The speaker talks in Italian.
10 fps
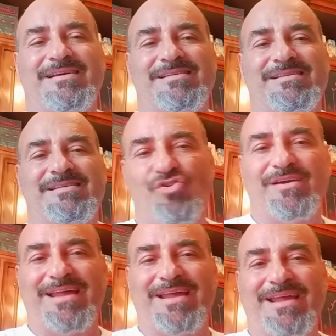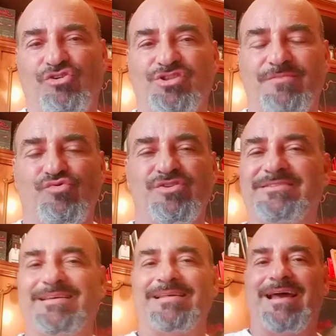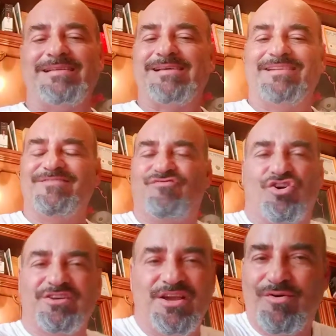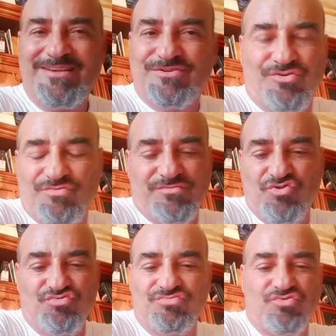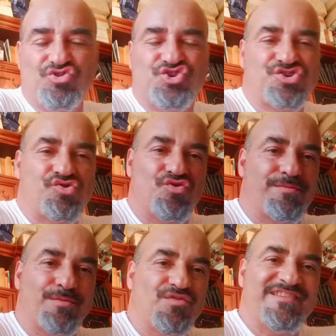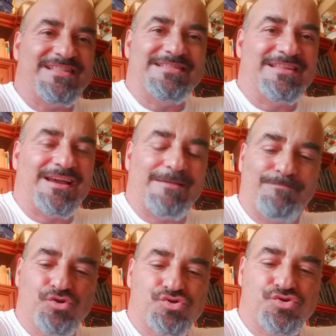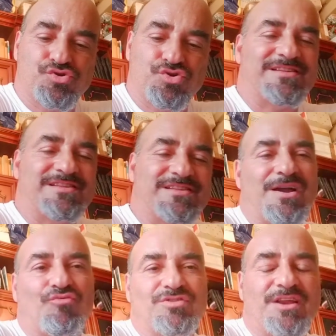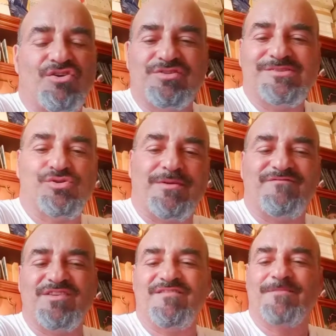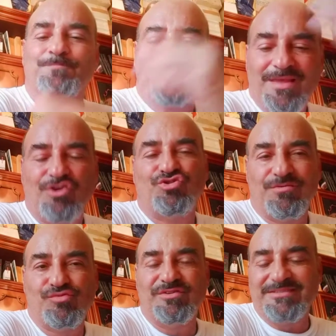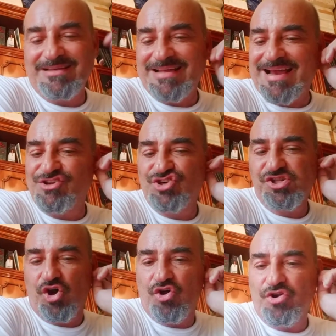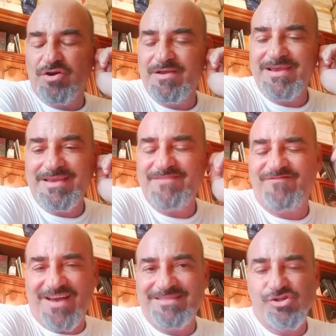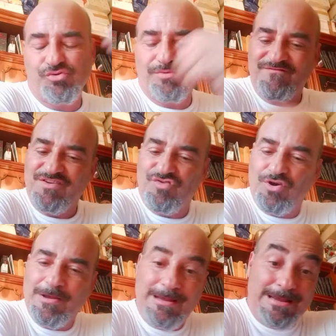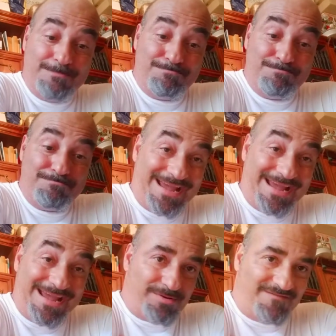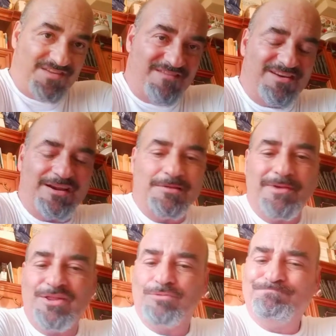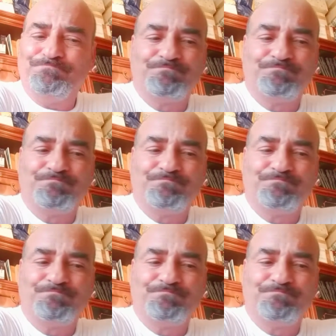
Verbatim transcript: solo grazie ai contributi statali, al di fuori di questo non, non, non ci sono proprio vendite che possono consentire a un quotidiano di sopravvivere. I contributi statali ci sono e infatti sopravvivono, ma è un sopravvivere, ripeto.